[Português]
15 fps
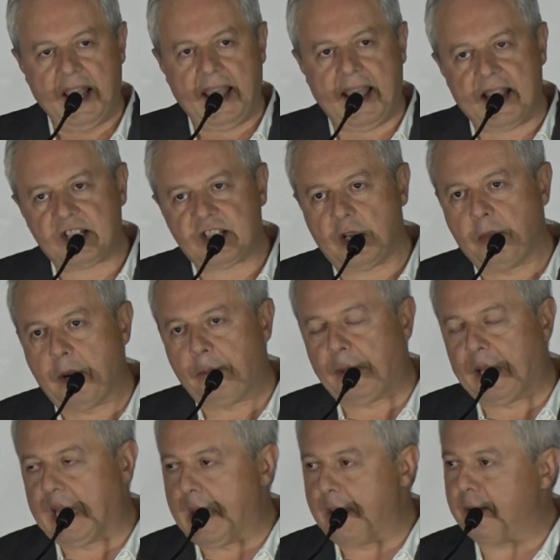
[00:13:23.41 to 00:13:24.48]
Esta é uma
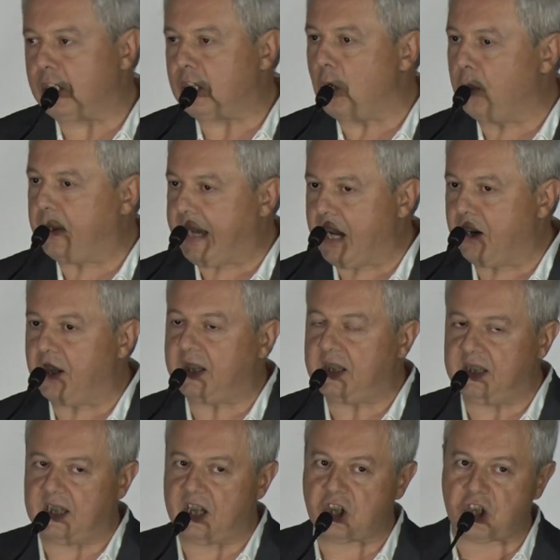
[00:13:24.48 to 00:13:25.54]
palavra que eu quero
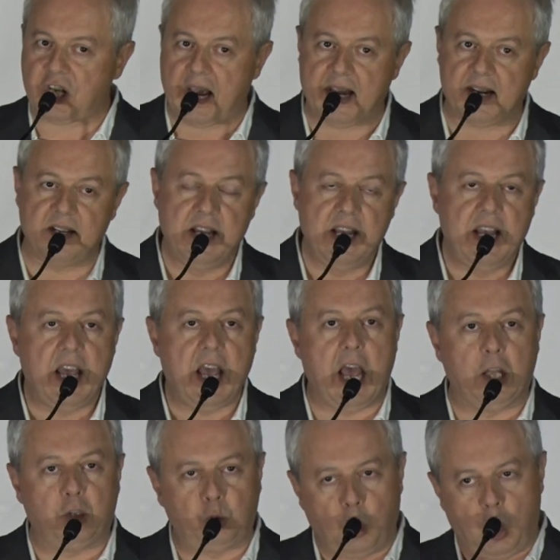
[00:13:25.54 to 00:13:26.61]
aqui deixar
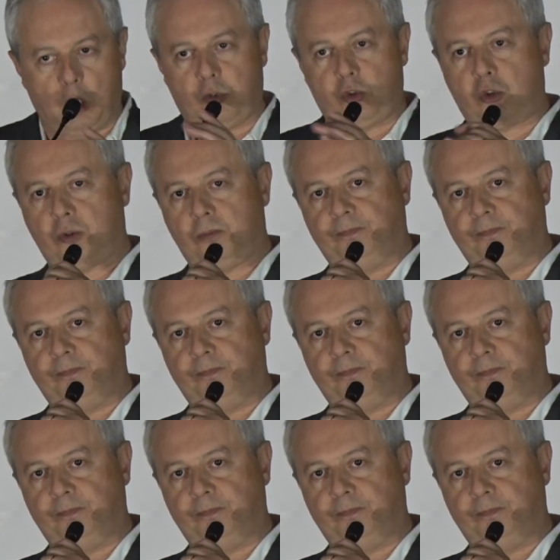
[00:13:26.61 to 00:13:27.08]
a todos.